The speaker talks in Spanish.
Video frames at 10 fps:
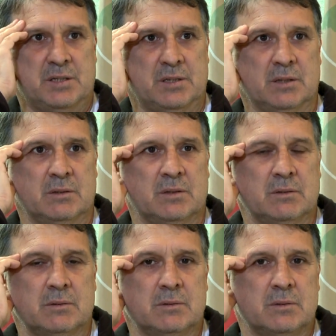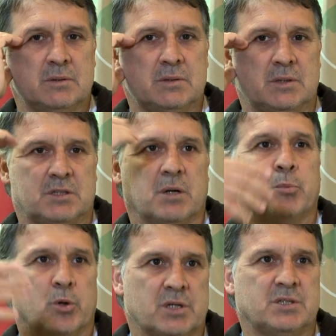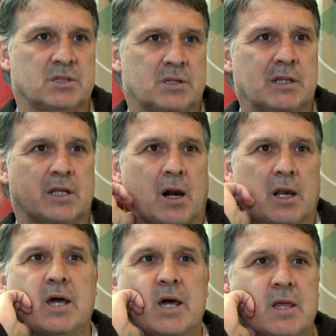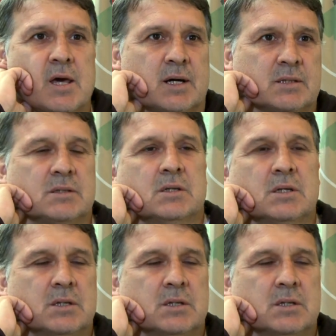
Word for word: si se puede sin saltear líneas.